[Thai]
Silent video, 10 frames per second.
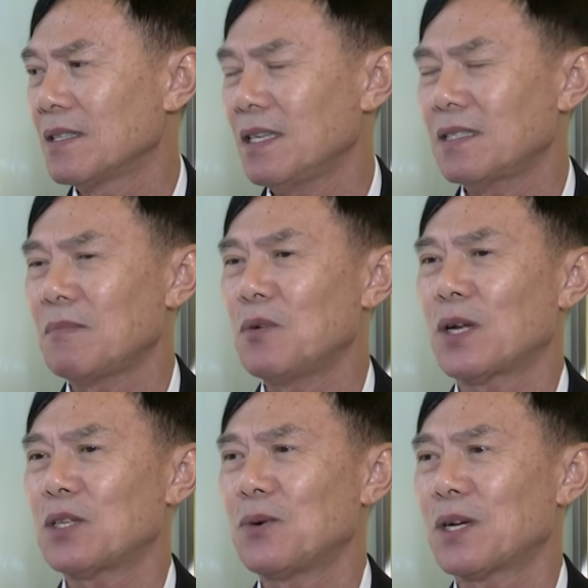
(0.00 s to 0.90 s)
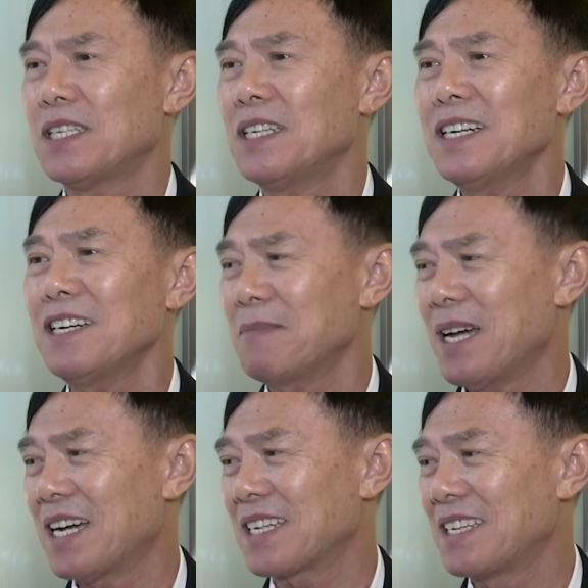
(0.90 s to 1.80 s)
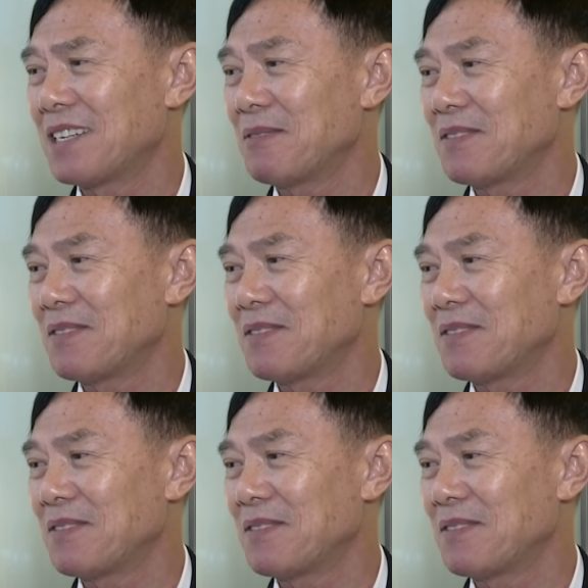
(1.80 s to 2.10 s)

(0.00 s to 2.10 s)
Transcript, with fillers: ที่ตำรวจอยู่กันเยอะมากเลย